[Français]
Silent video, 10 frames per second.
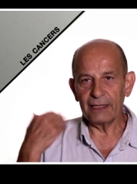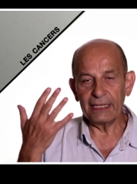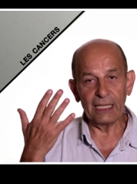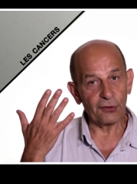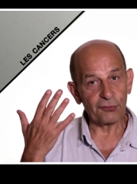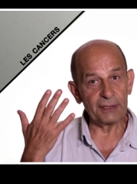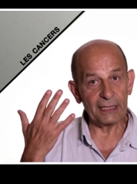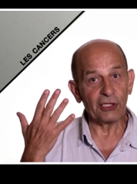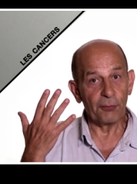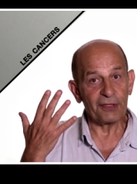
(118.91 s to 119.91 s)
et il a ensuite
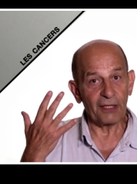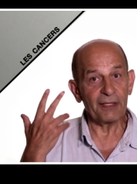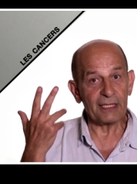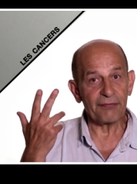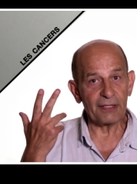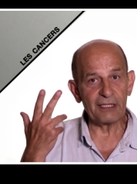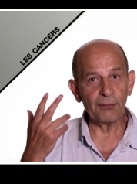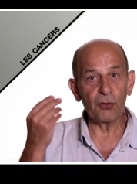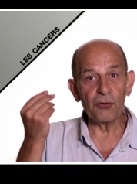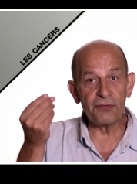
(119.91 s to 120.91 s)
été observé
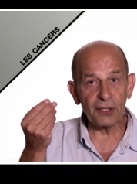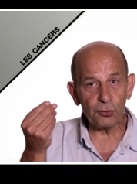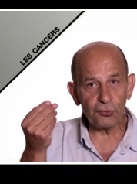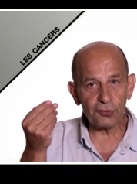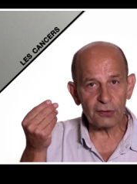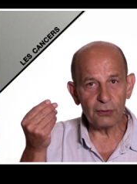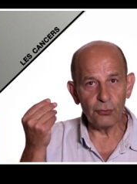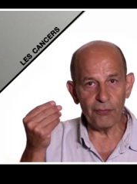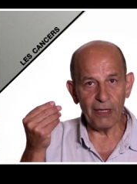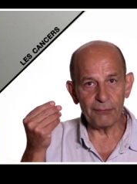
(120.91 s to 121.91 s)
qu'effectivement, le virus
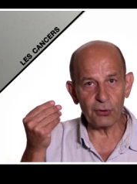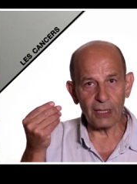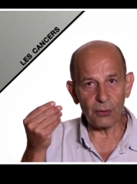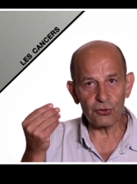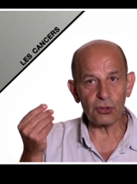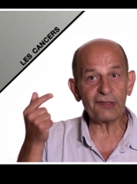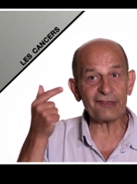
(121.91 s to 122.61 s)
lui-même de la rougeole